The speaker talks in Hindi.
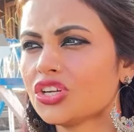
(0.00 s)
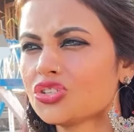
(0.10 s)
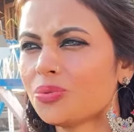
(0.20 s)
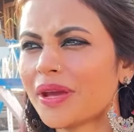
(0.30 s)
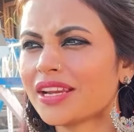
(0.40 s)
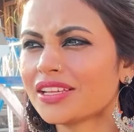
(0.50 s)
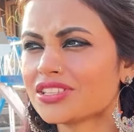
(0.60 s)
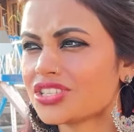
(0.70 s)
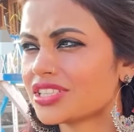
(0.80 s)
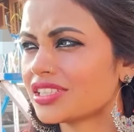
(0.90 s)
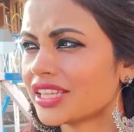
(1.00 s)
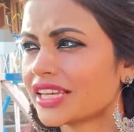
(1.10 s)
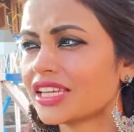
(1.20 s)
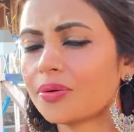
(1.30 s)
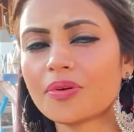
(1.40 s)
जो मैंने चीज़ें
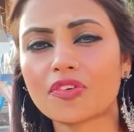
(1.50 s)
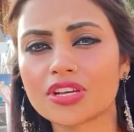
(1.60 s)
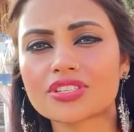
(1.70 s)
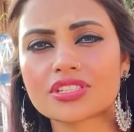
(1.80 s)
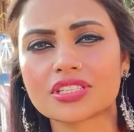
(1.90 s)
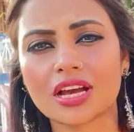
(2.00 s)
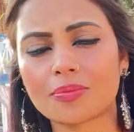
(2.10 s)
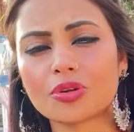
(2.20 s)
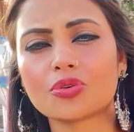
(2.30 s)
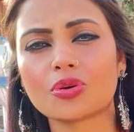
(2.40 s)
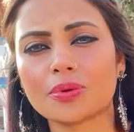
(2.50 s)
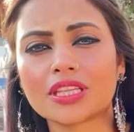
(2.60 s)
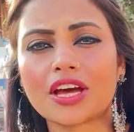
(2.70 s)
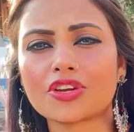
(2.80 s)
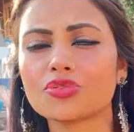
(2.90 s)
देखी हैं मैं वही चीज़ें आप लोगों को
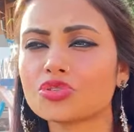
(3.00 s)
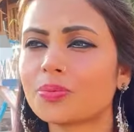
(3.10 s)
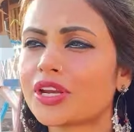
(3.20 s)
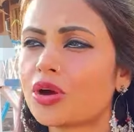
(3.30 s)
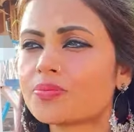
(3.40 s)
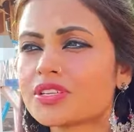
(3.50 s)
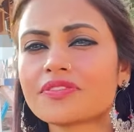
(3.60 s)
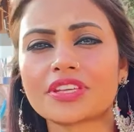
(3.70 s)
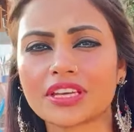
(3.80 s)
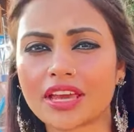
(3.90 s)
बता रही हूँ जो मैंने ऑब्जर्व किया